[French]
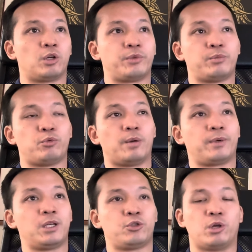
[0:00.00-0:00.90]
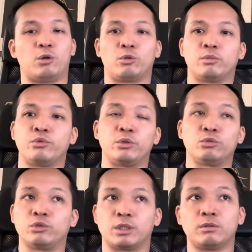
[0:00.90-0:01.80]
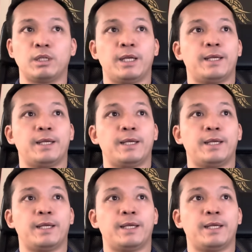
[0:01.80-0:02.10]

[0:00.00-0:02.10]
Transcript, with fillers: un petit peu après. Je suis à Hong Kong depuis 12 ans.